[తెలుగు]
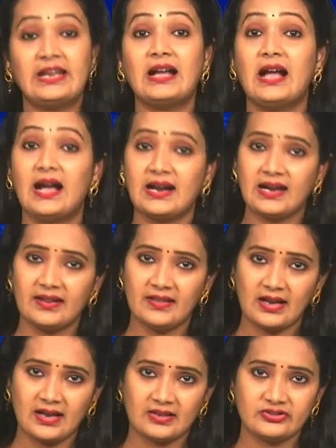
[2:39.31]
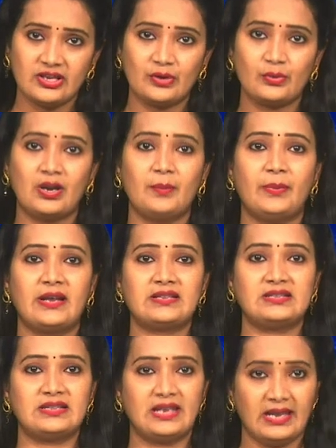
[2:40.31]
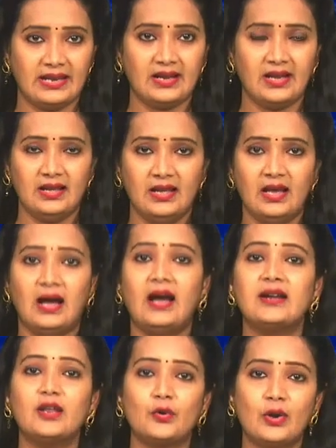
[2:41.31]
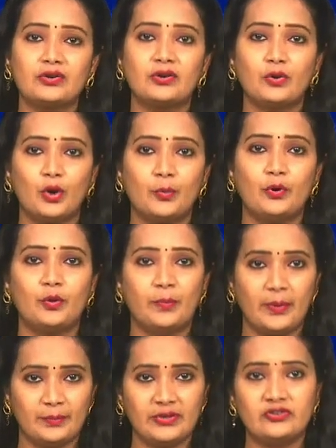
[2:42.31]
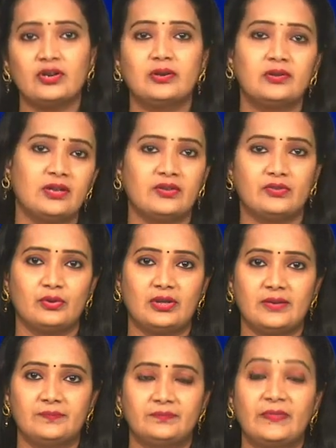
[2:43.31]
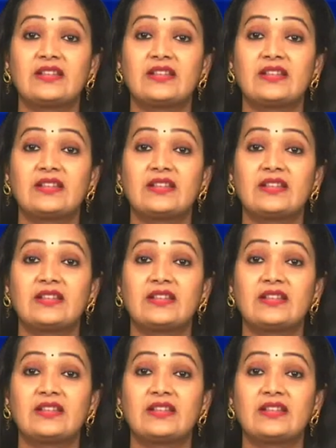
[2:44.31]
ఇక అక్కడి దాకా చేరుకునే పరిస్థితి లేక అండర్ వాటర్ రోబోను పంపించినట్టు తెలుస్తుంది